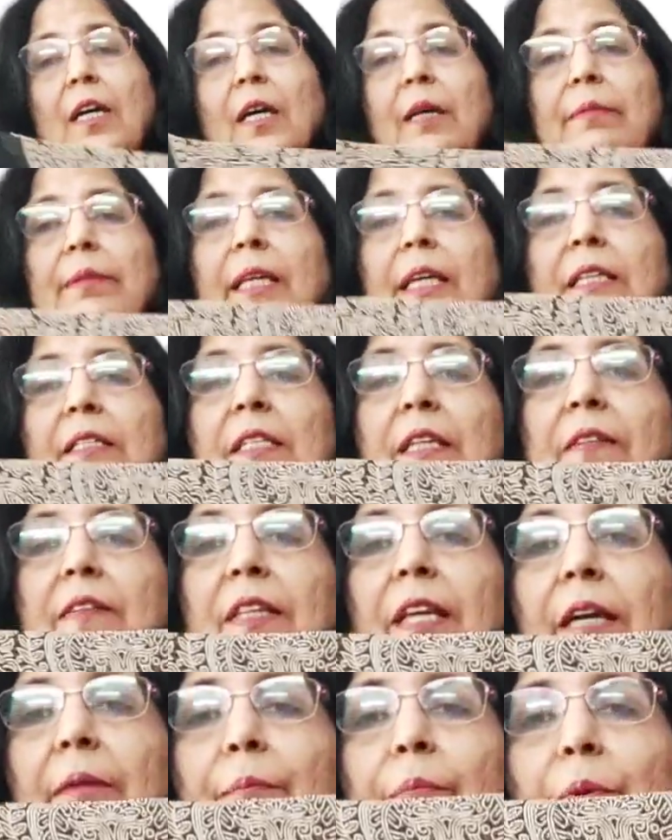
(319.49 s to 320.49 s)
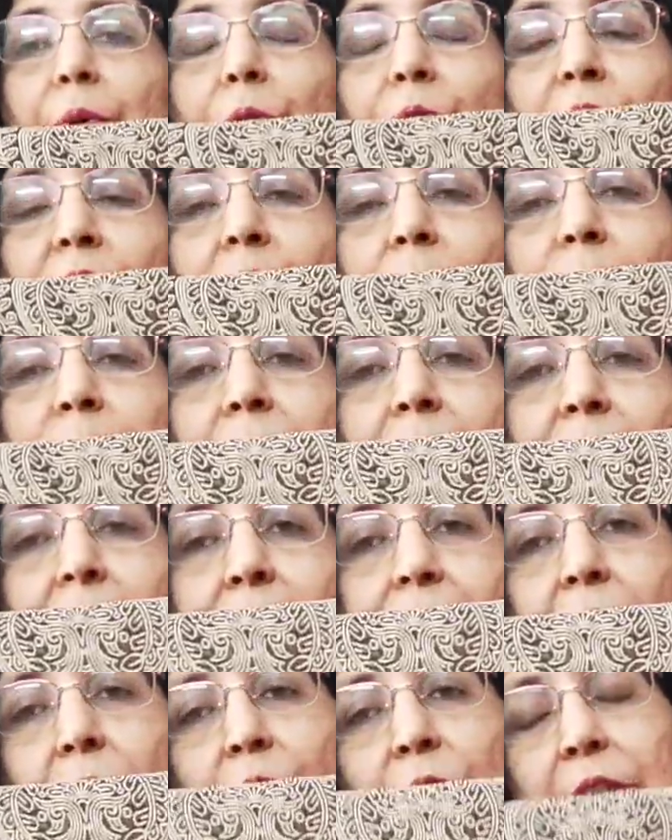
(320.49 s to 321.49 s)
आप देख सकते हैं बहुत ही
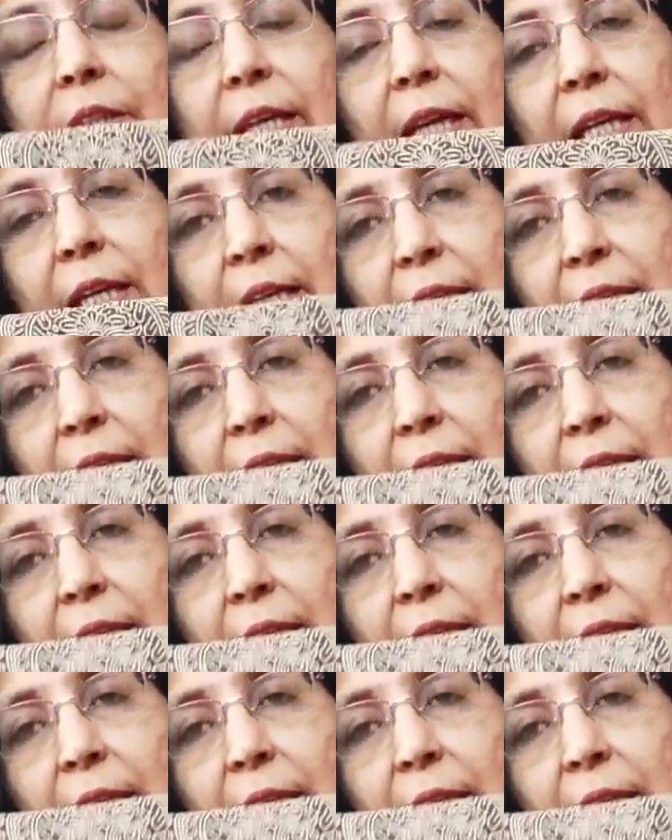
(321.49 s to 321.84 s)
प्यारा और